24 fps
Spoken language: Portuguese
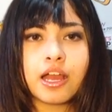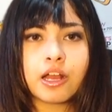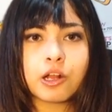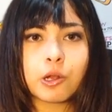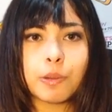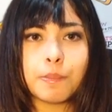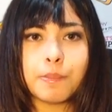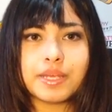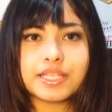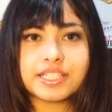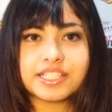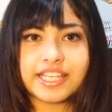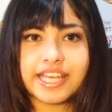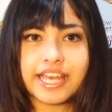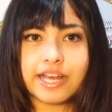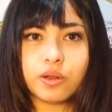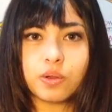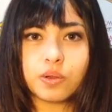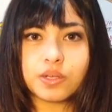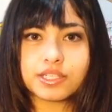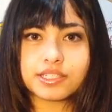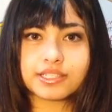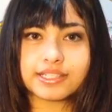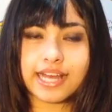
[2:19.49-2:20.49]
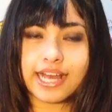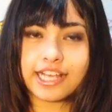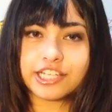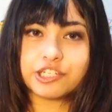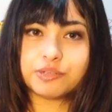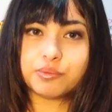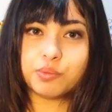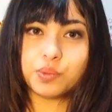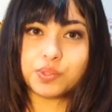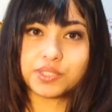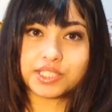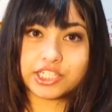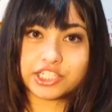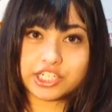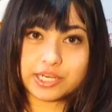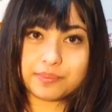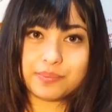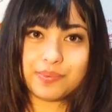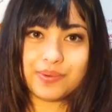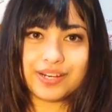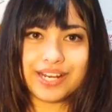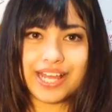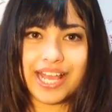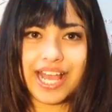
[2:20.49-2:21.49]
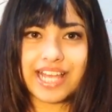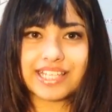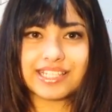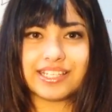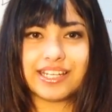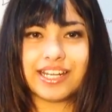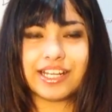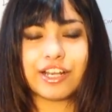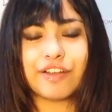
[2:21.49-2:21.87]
Comecei a gostar de música japonesa, né?